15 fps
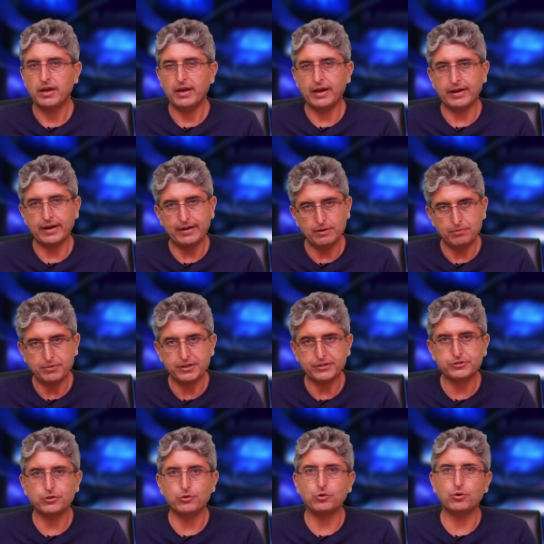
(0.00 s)
एकेडमिया
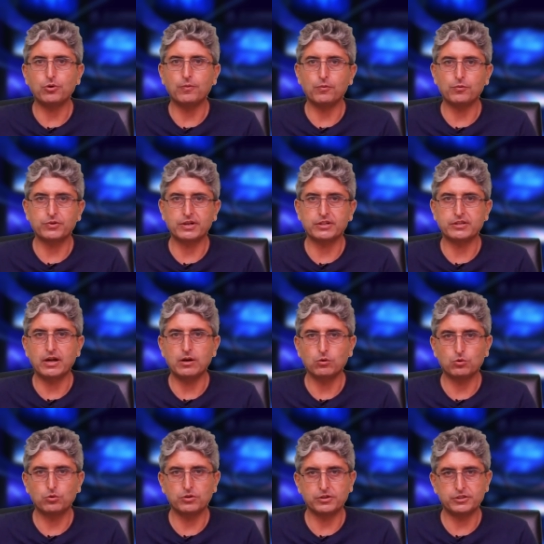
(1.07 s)
से हो उनका
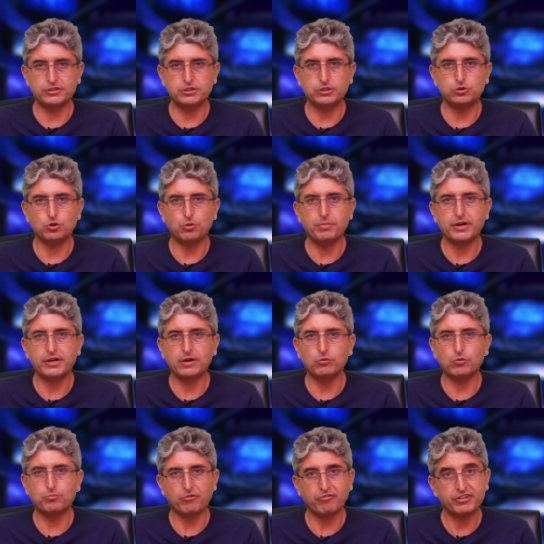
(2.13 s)
ताल्लुक किसी शोबे के
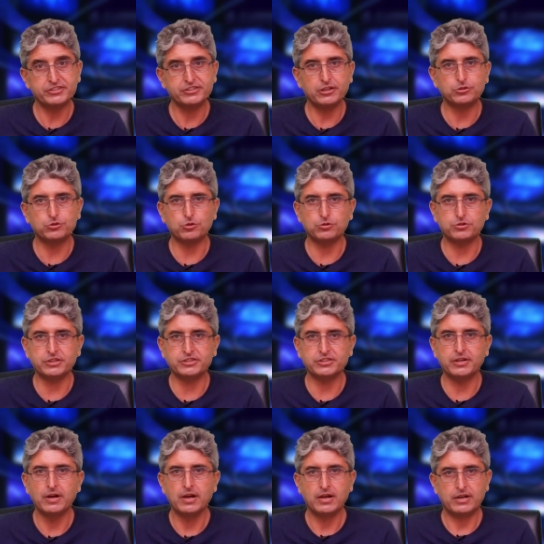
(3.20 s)
वो प्रोफेशनल्स हो
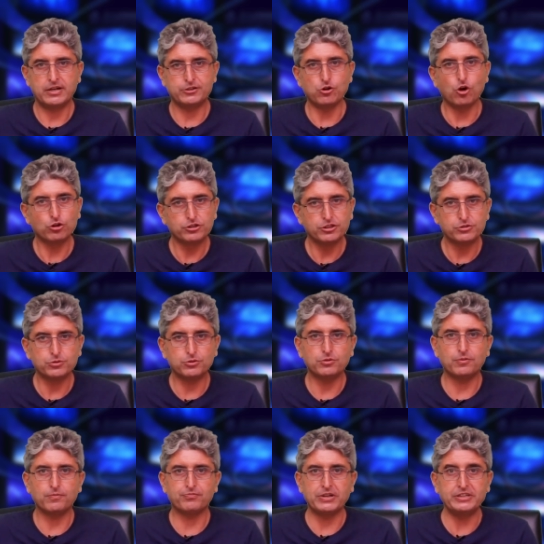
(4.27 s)
जैसे डॉक्टर्स
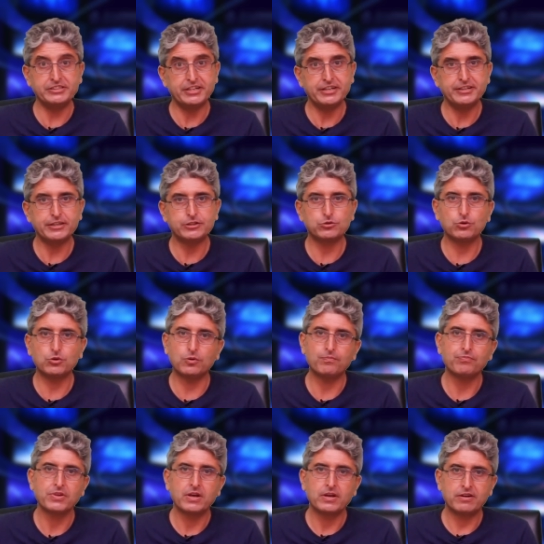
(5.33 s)
हों इंजीनियर्स हों
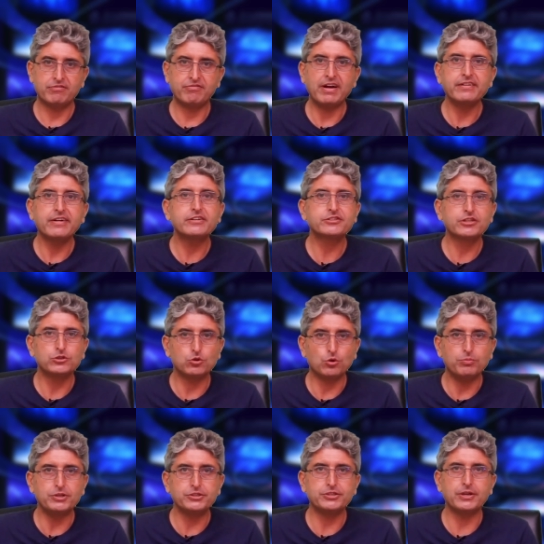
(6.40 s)
फाइनेंस के
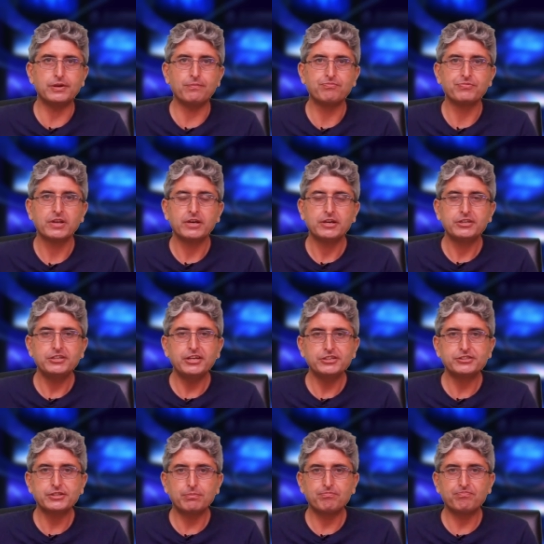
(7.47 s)
शोबे से ये
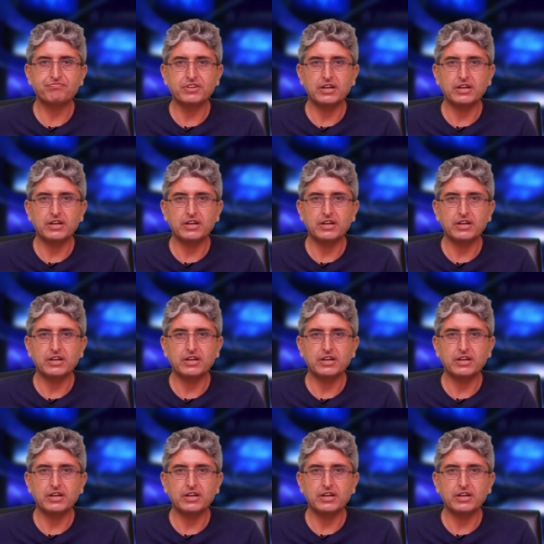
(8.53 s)
सब